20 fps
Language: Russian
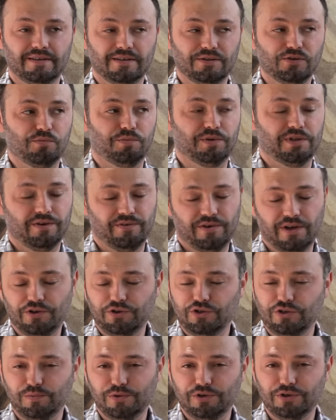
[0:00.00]
но
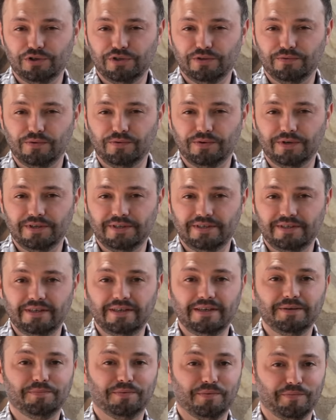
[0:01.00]
подавляющее большинство в
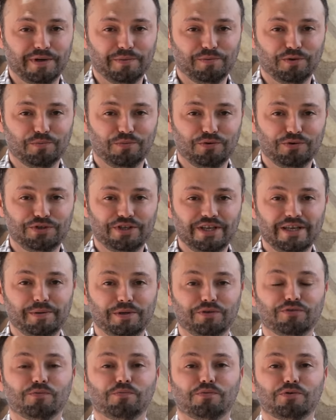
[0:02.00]
России, по моим наблюдениям,
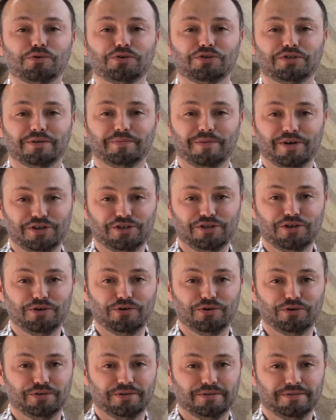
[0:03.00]
его просто
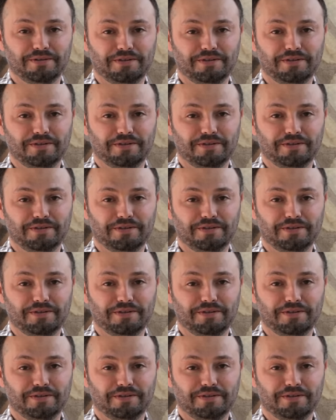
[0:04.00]
обожают.